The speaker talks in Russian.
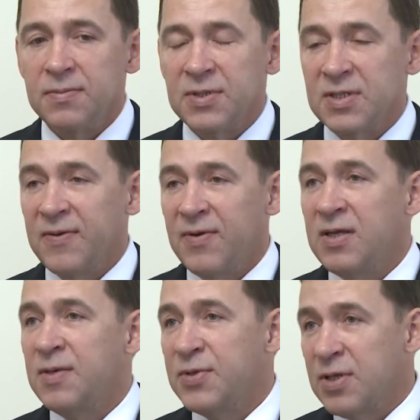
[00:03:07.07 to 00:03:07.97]

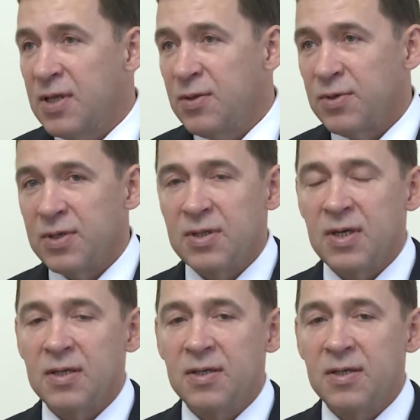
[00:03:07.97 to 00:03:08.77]
составлении методологии, так